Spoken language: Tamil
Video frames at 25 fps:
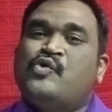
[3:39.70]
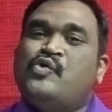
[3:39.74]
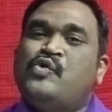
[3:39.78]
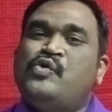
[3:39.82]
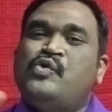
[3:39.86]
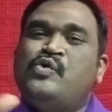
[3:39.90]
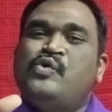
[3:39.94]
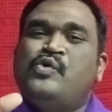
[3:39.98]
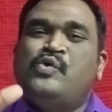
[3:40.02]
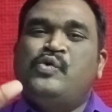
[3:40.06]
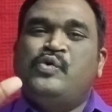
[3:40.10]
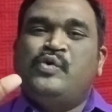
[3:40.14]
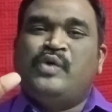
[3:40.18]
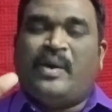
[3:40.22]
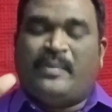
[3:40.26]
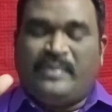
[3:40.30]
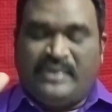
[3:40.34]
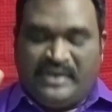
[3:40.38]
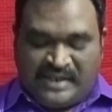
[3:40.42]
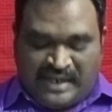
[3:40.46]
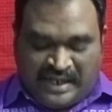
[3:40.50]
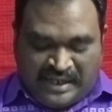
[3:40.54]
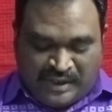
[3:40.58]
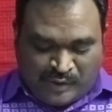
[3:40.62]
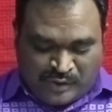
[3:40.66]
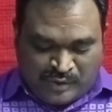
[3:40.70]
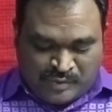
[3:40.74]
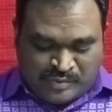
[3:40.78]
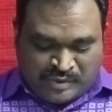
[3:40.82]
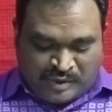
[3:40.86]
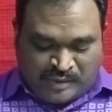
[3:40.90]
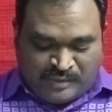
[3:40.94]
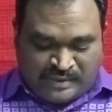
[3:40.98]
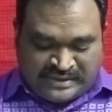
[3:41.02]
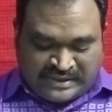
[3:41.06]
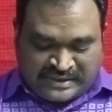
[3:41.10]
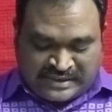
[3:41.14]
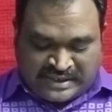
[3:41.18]
கூல் அப்படின்னு எல்லாரும்
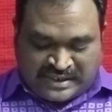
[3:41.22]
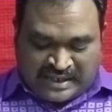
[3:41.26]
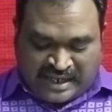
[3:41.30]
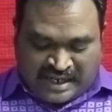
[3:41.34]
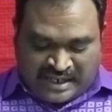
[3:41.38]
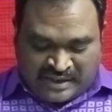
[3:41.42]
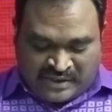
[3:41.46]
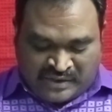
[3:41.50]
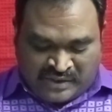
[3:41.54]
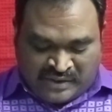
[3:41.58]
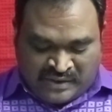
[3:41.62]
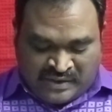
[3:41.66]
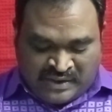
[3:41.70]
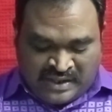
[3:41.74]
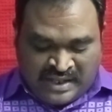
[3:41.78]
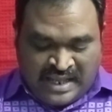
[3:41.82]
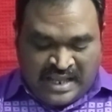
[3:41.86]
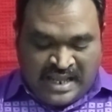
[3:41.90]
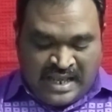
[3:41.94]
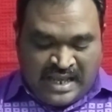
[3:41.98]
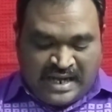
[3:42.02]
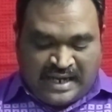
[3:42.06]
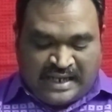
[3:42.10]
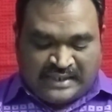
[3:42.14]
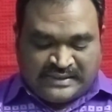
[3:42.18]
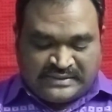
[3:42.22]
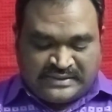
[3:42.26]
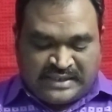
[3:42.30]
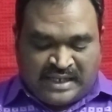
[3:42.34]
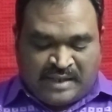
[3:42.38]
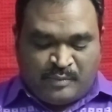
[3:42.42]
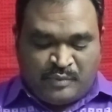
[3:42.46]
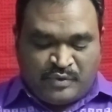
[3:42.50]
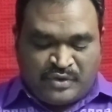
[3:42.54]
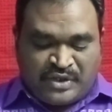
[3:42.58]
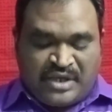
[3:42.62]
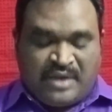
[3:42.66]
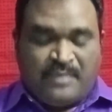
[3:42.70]
சொல்வதற்கு காரணம்
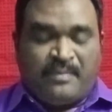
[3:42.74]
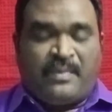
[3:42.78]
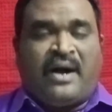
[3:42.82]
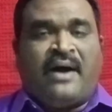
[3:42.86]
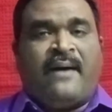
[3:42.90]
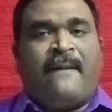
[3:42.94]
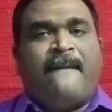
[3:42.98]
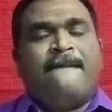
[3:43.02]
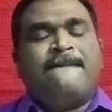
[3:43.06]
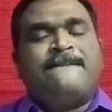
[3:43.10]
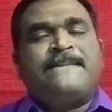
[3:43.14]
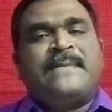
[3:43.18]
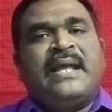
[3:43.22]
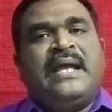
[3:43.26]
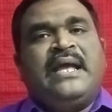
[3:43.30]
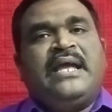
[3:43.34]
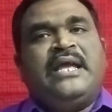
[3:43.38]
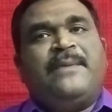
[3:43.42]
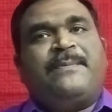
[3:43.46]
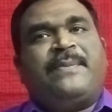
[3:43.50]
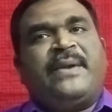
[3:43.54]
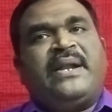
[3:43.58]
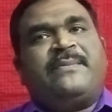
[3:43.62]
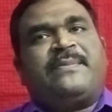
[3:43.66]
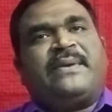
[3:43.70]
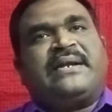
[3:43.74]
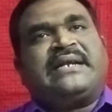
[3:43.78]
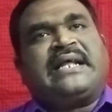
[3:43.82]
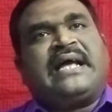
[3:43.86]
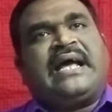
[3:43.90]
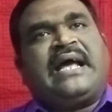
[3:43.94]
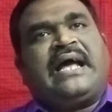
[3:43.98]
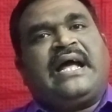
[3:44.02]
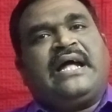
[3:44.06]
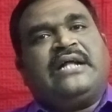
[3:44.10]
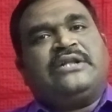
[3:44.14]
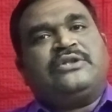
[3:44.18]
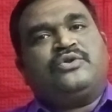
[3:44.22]
அதுதான் முக்கியமா இப்படிப்பட்ட
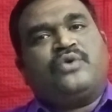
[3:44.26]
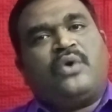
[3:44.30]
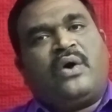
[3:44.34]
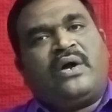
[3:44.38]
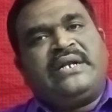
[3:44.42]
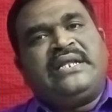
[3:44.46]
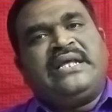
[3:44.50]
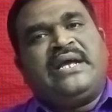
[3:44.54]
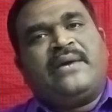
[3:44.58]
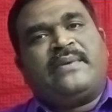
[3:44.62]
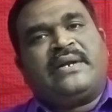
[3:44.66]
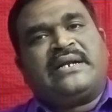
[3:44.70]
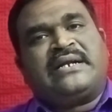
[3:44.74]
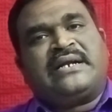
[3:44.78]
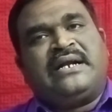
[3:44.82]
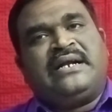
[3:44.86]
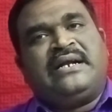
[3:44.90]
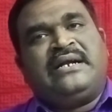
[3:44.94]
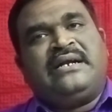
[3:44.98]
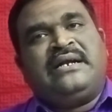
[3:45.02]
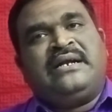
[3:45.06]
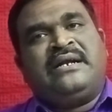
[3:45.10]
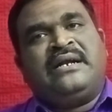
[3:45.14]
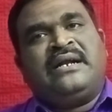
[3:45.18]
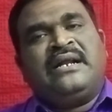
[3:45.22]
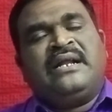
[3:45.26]
தோனி அவர்கள்